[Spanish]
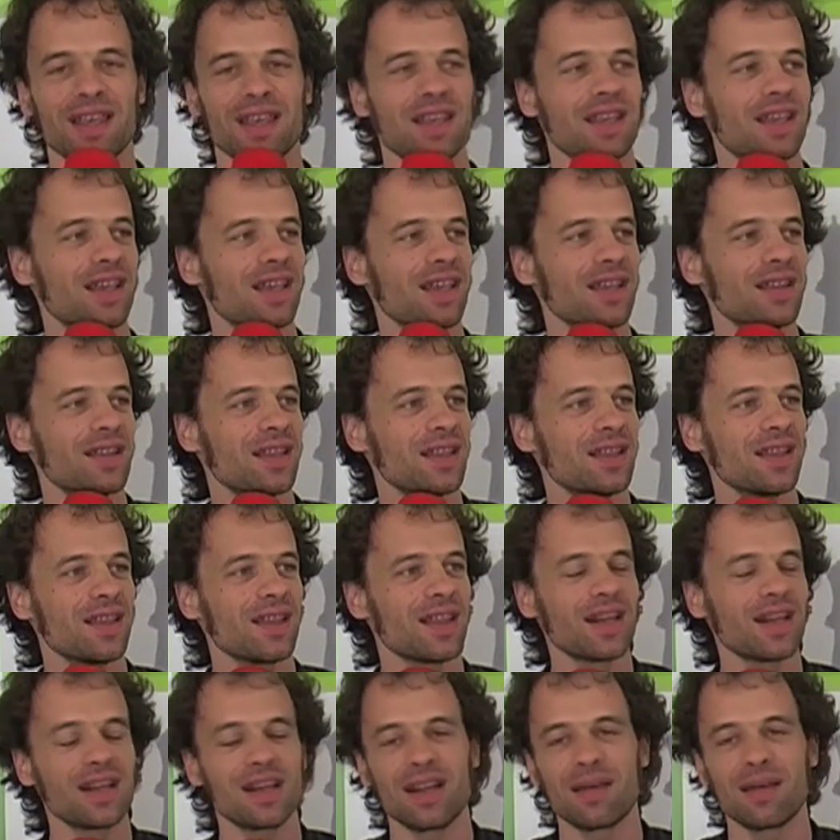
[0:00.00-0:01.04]
y que intenta
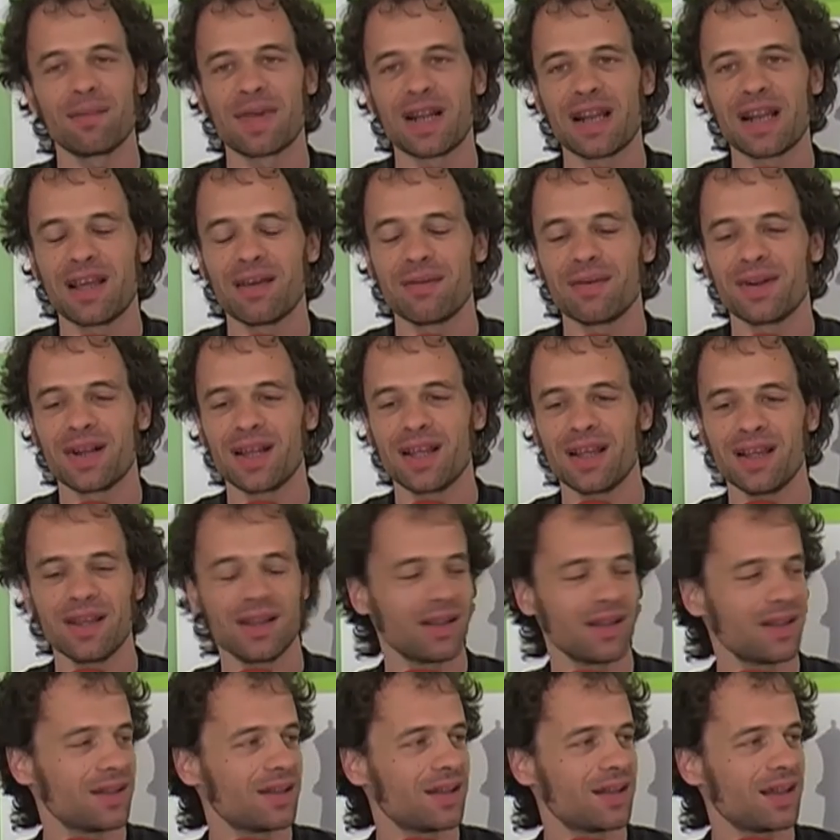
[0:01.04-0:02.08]
dar la palabra
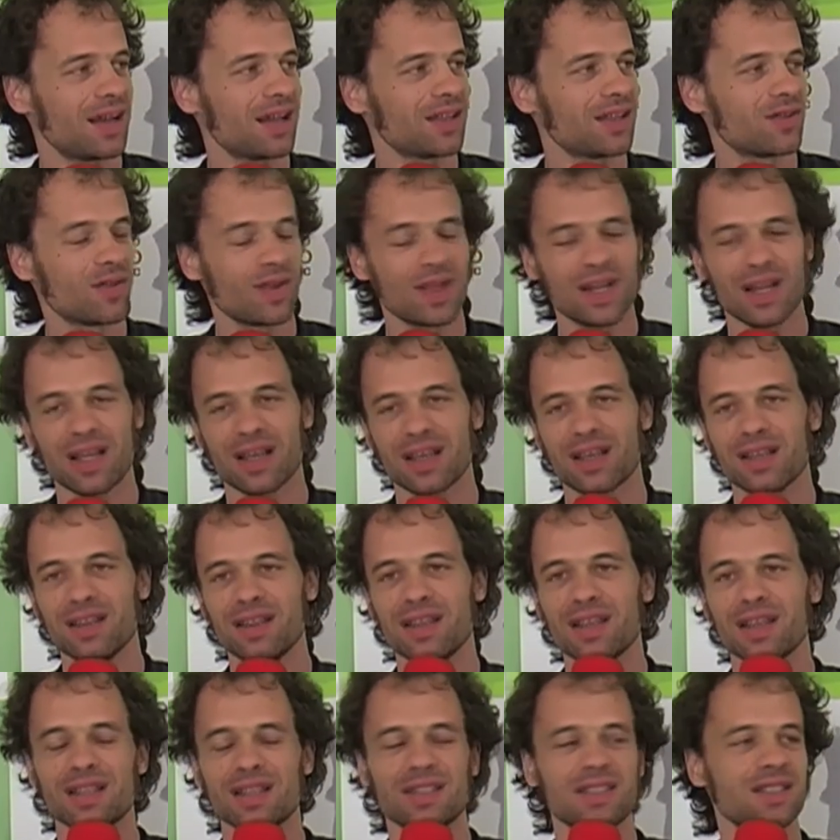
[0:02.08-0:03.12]
a toda la
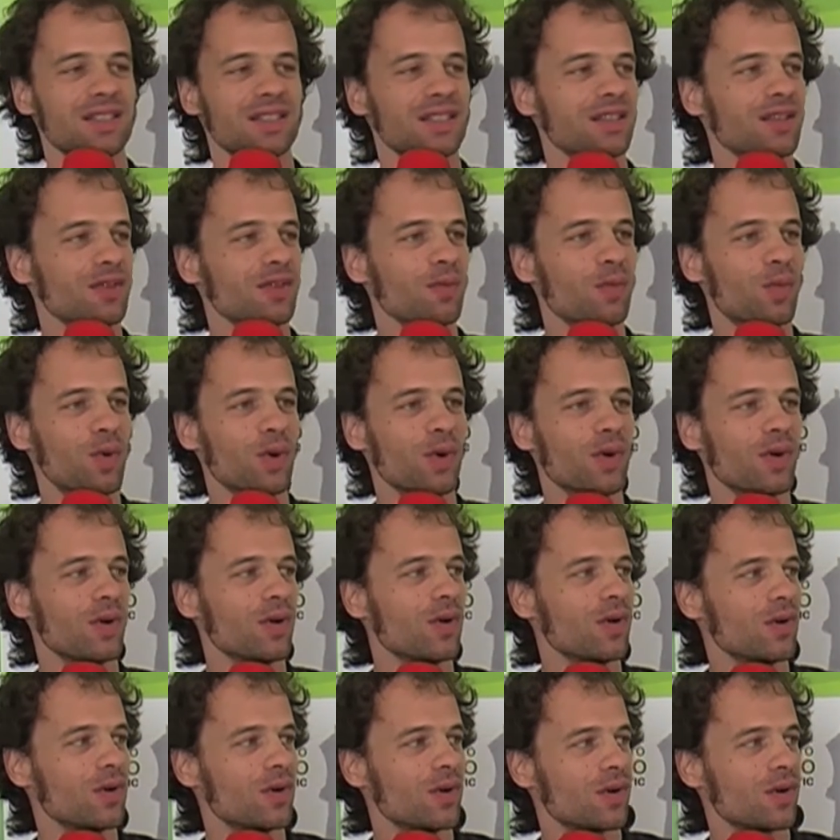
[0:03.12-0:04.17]
gente que se siente un
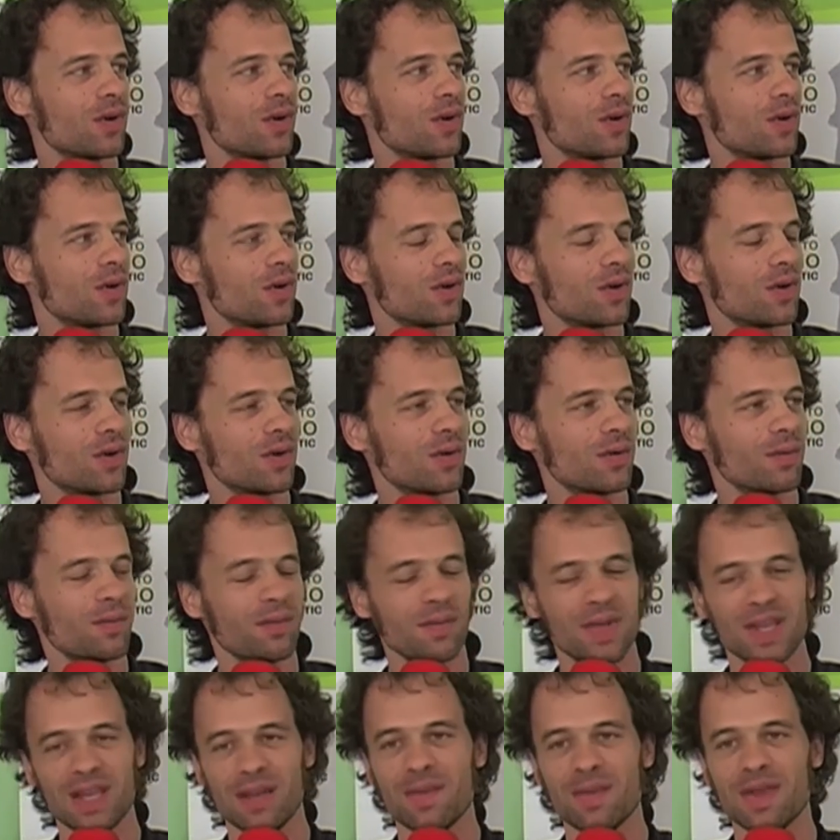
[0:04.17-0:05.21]
poco
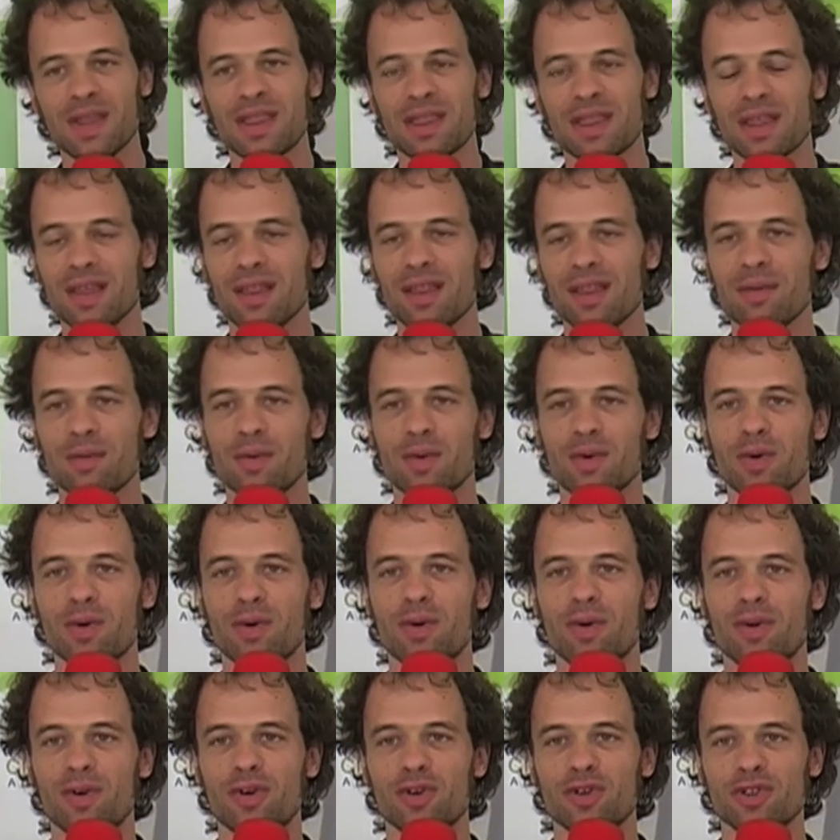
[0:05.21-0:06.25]
minimizada
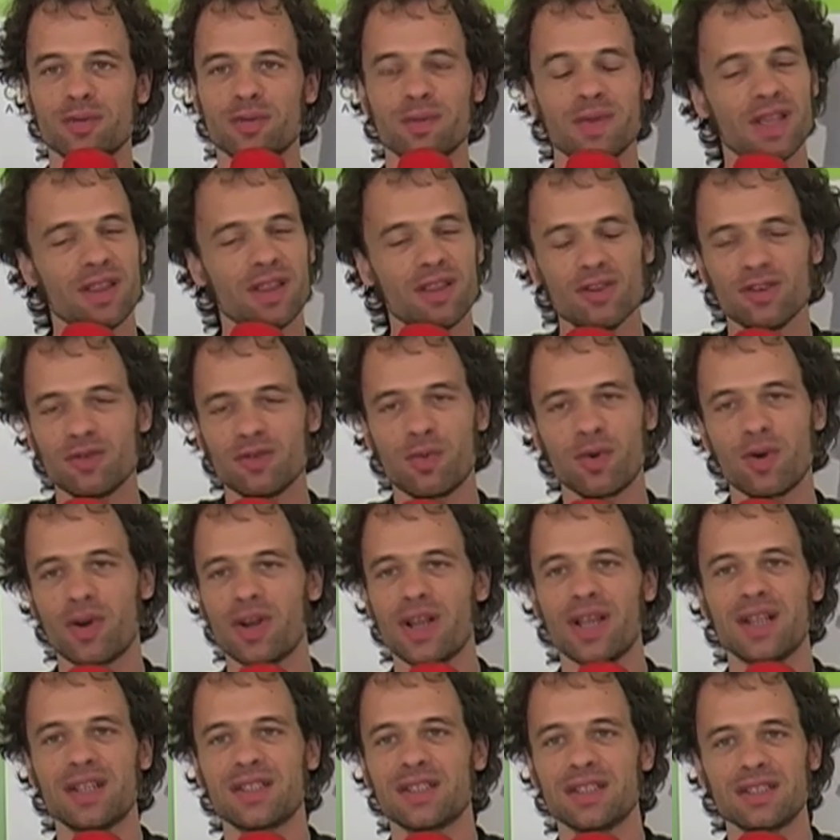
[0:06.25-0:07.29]
por los medios, por
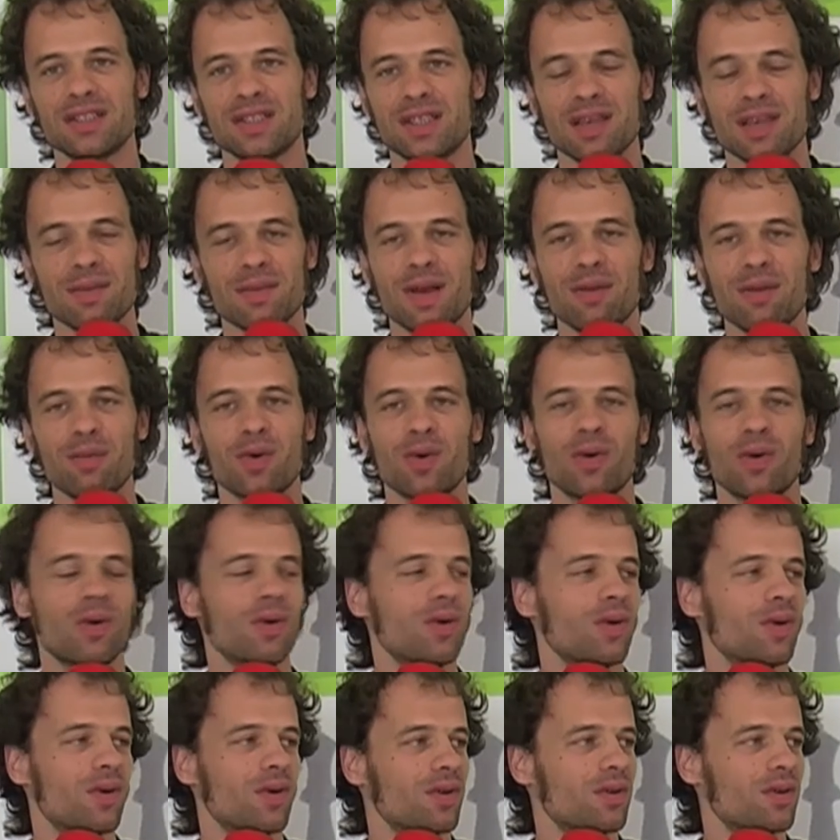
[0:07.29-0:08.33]
el sistema,
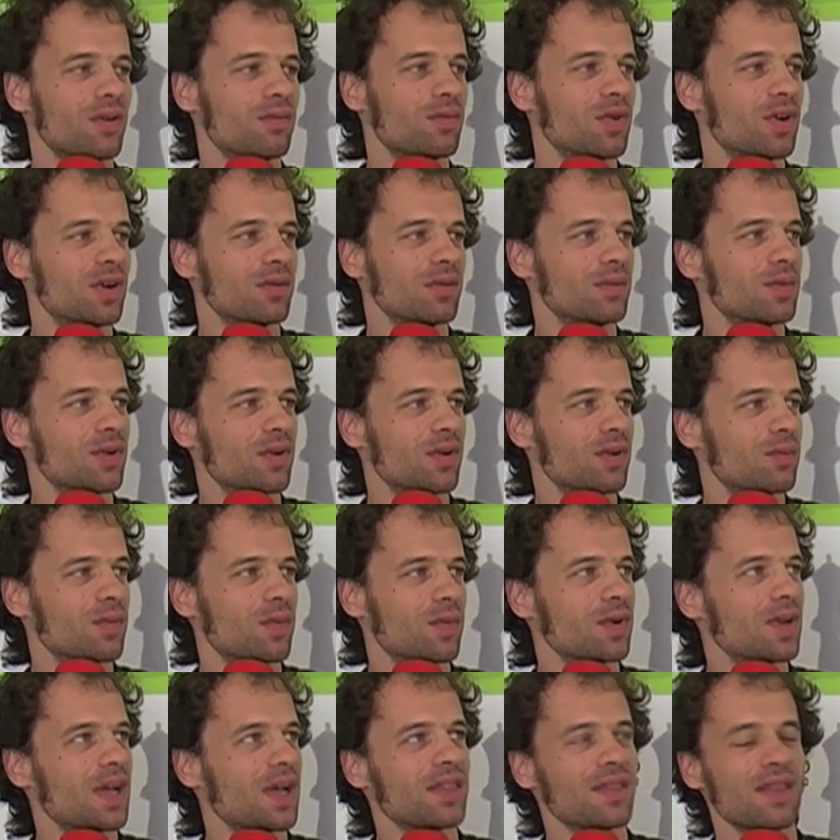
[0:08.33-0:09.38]
por bueno, por,
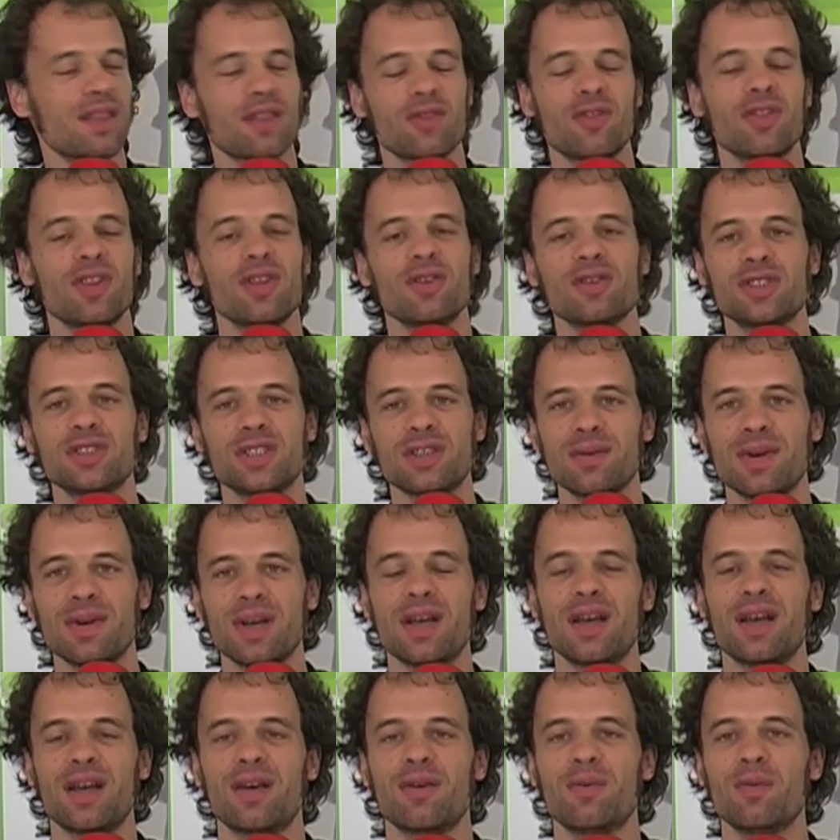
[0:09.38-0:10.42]
hacia dónde nos
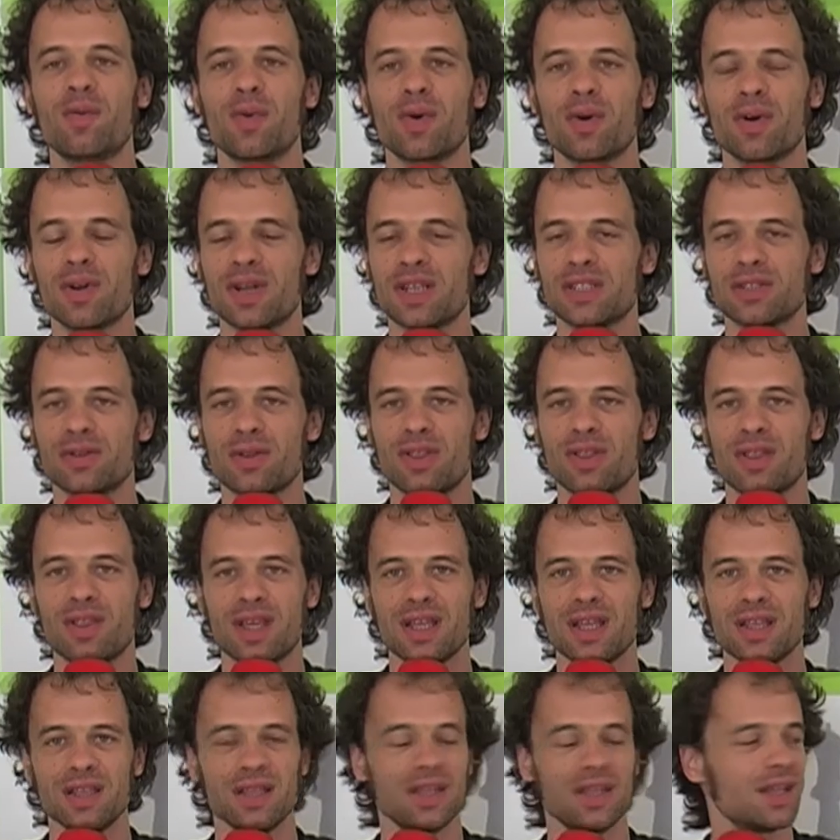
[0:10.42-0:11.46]
lleva un poco la
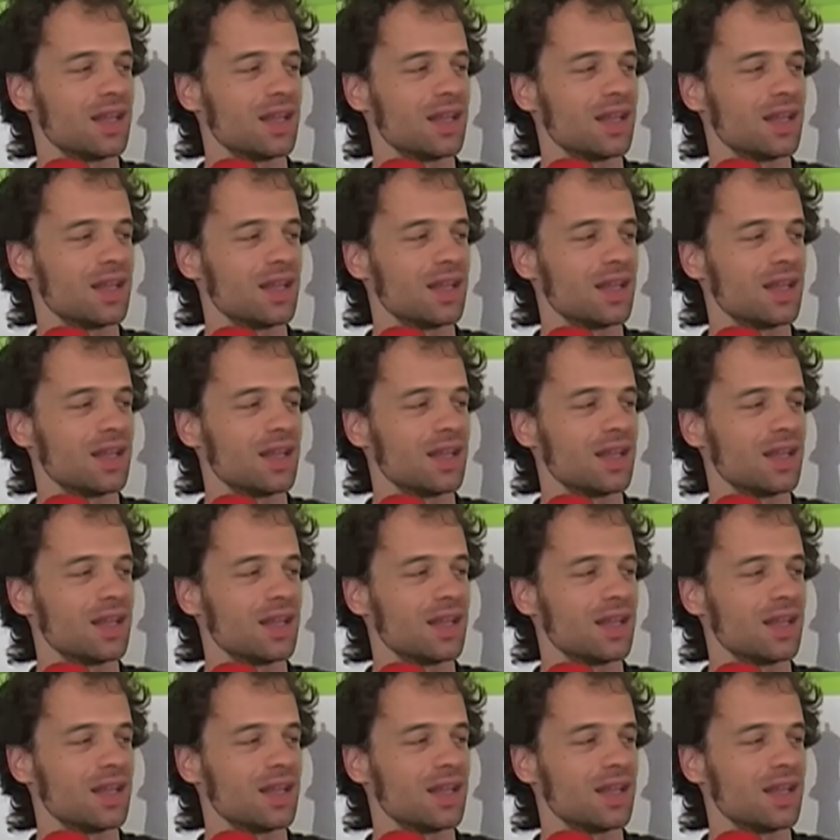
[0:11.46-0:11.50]
sociedad